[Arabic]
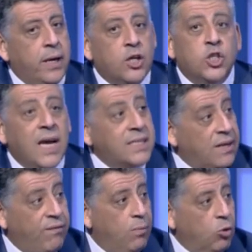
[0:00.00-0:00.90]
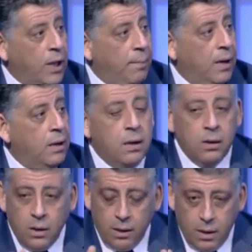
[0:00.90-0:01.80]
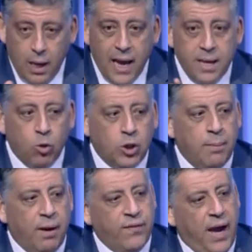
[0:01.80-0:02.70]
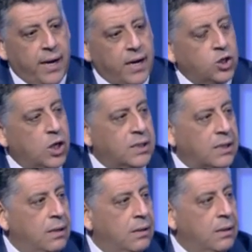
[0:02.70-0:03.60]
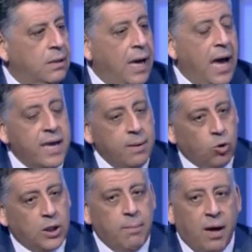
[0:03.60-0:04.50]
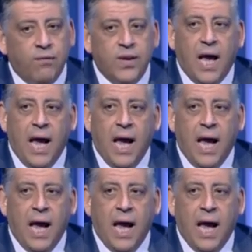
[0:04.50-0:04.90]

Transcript: شاذه في المجتمع اي مجتمع فيه عينات شاذه اي مجتمع فيه